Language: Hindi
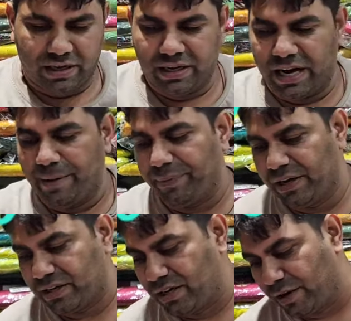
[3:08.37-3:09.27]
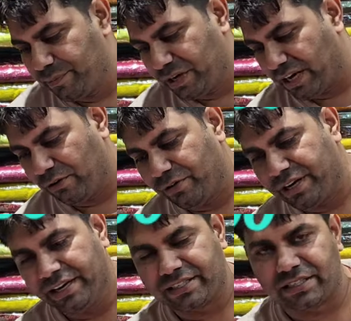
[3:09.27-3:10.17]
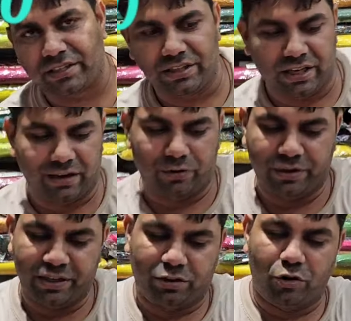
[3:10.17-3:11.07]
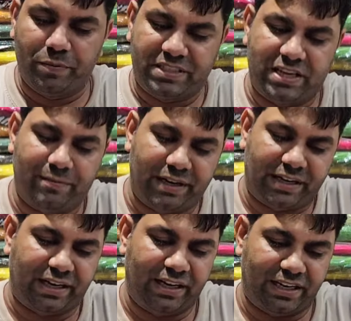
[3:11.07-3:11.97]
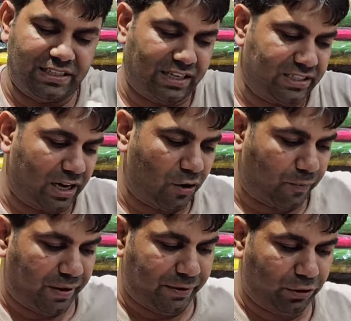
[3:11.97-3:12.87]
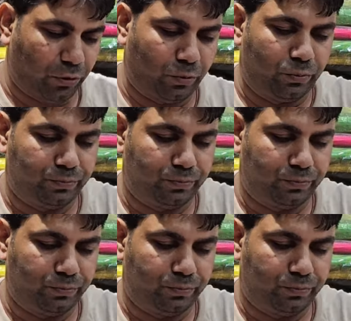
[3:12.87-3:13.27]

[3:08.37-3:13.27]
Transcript: अगर आप एक गर्मी का लोगे एक सर्दी का लोगे तो भी सेम रेट रहेगा जी हज़ार रुपये में दो